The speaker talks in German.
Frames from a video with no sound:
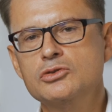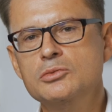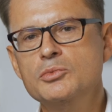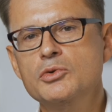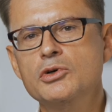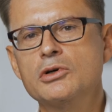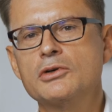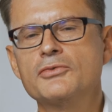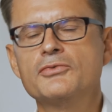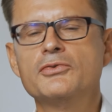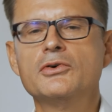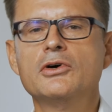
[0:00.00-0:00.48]

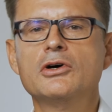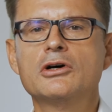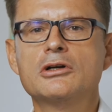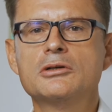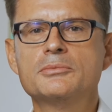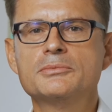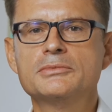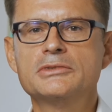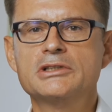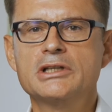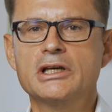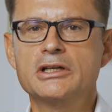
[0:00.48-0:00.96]

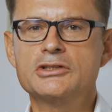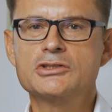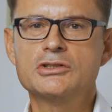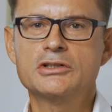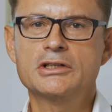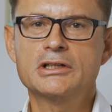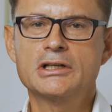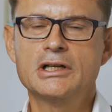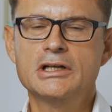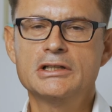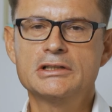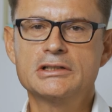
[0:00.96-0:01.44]
Tumorform der
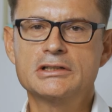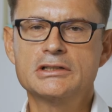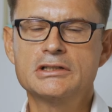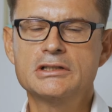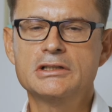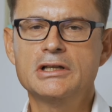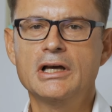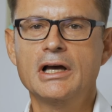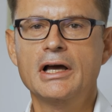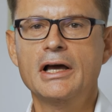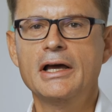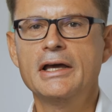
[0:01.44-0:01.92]

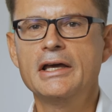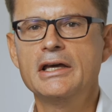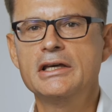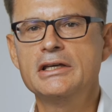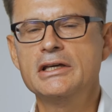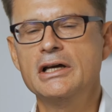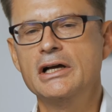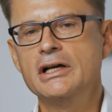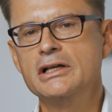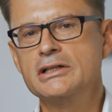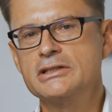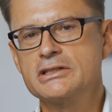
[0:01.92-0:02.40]
sogenannten
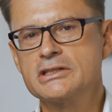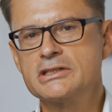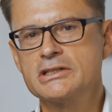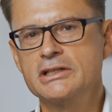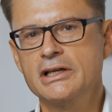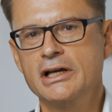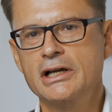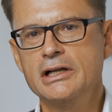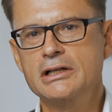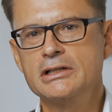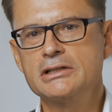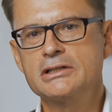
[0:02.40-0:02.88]

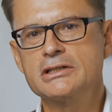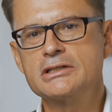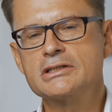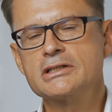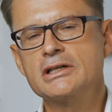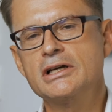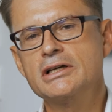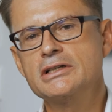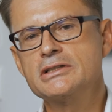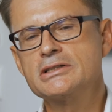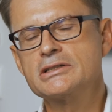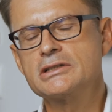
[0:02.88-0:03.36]
ALCL, das
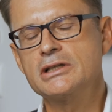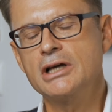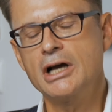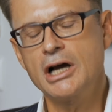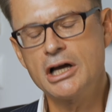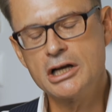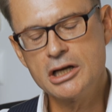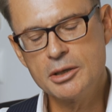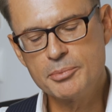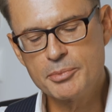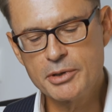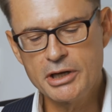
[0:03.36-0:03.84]
heißt
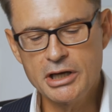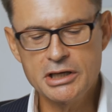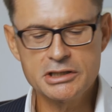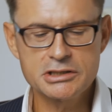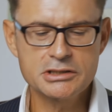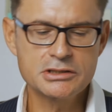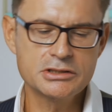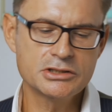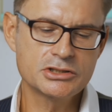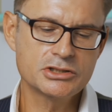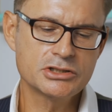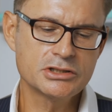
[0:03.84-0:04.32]

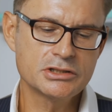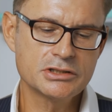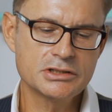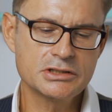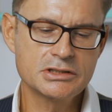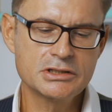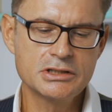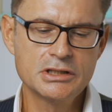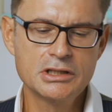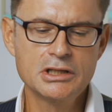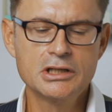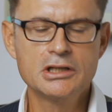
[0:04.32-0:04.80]

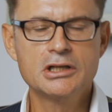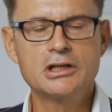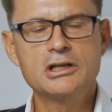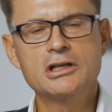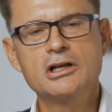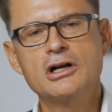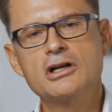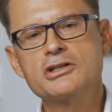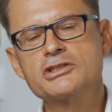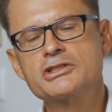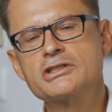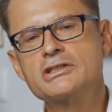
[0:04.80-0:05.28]
anaplastisches
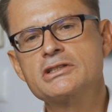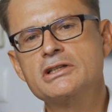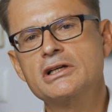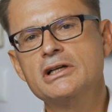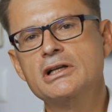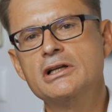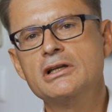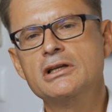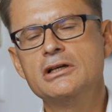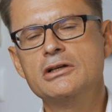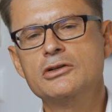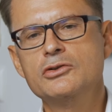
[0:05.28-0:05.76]
Large
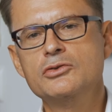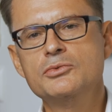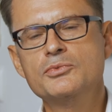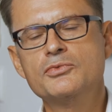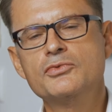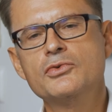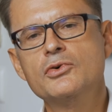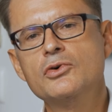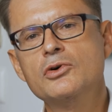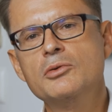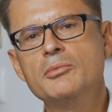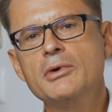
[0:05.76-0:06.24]
Cell
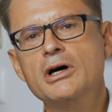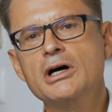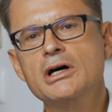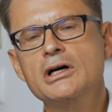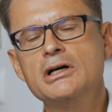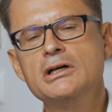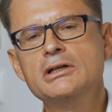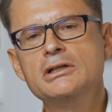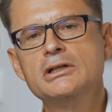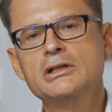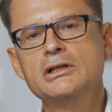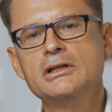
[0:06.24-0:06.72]

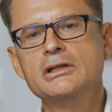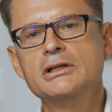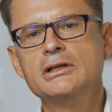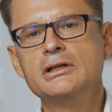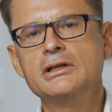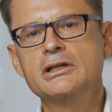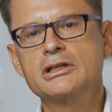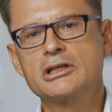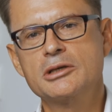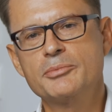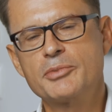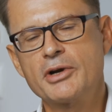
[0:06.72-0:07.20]
Lymphoma,
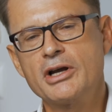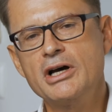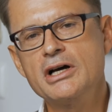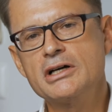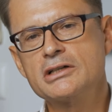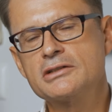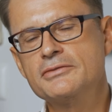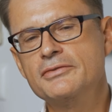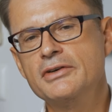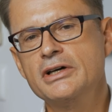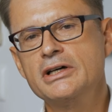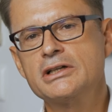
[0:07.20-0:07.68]
äh,
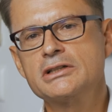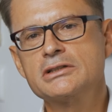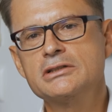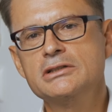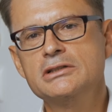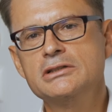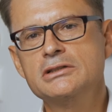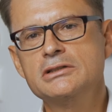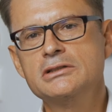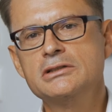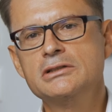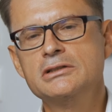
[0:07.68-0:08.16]
gebracht
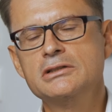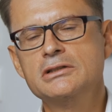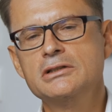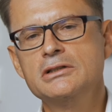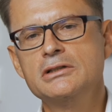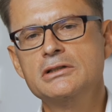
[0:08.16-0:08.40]
werden